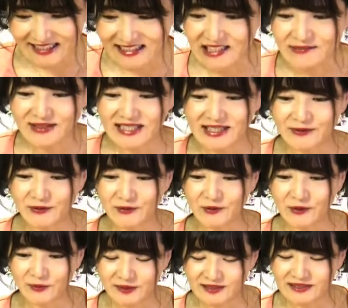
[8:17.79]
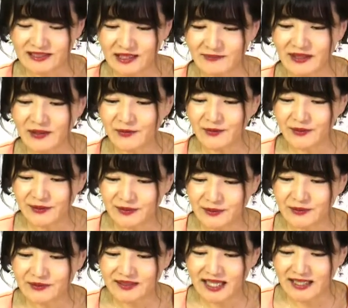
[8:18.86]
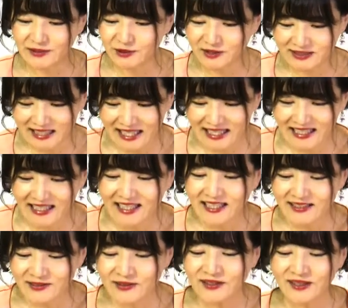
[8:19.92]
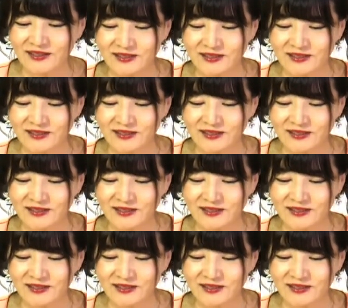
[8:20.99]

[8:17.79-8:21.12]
涙をこぼす様を詠んだ歌」と